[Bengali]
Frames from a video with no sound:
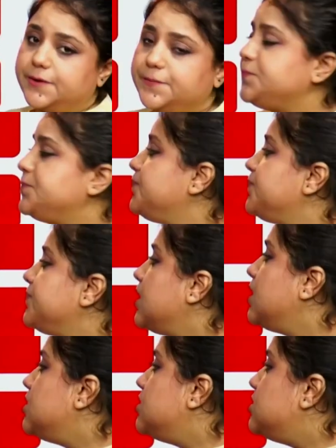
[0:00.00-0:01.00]
হয়
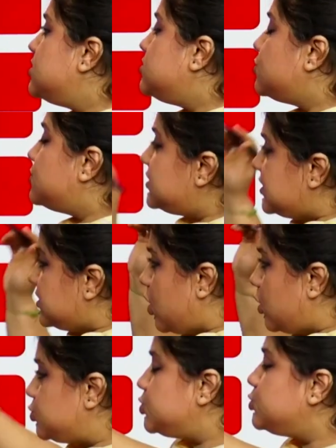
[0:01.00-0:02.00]
তোমাদের
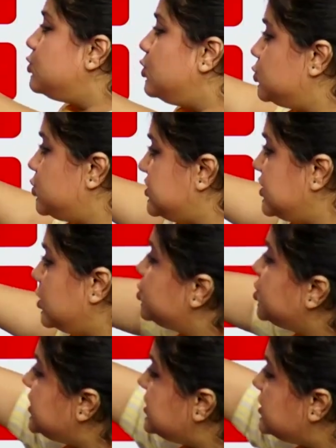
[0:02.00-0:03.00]
অপশনগুলো হচ্ছে
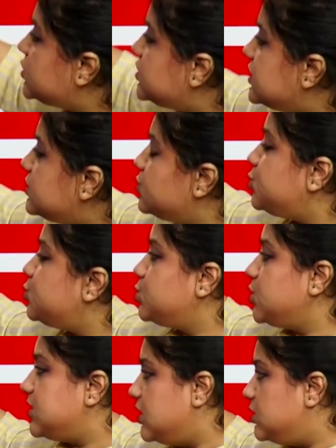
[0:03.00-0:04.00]
অপশন এতে রয়েছে উনিশশো
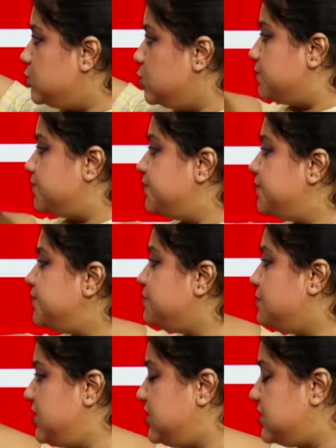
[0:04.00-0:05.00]
সাতান্ন
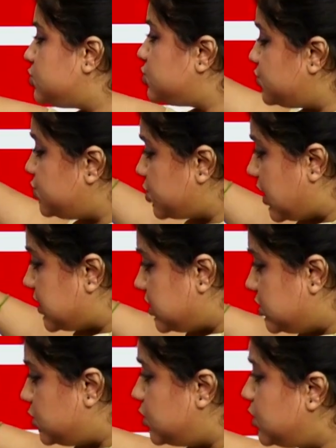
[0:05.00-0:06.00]
বিতে হচ্ছে উনিশশো
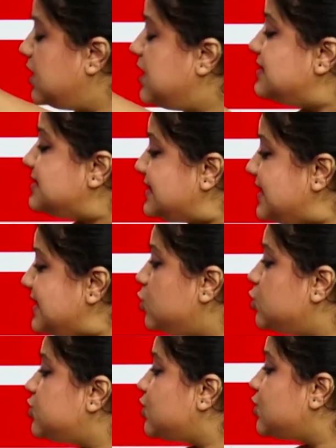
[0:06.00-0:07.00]
আটান্ন সি
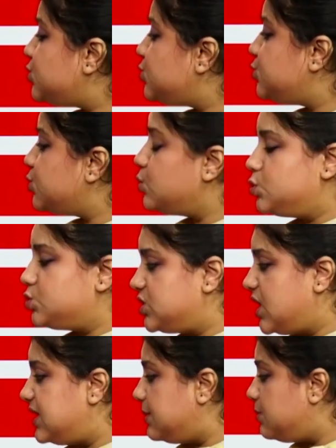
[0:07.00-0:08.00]
হচ্ছে উনিশশো
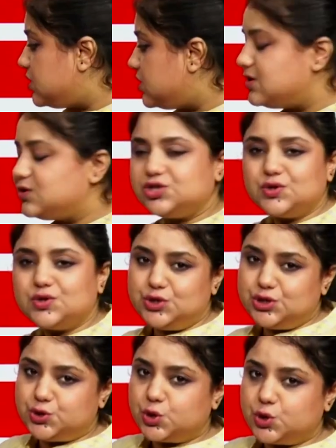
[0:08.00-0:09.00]
এবং ডি হচ্ছে
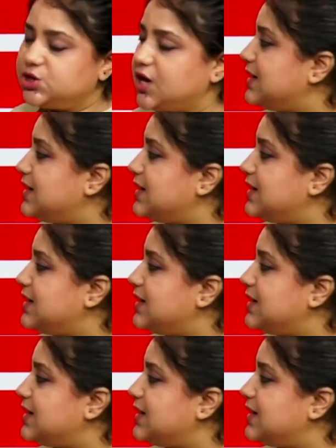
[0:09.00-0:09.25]
উনিশশো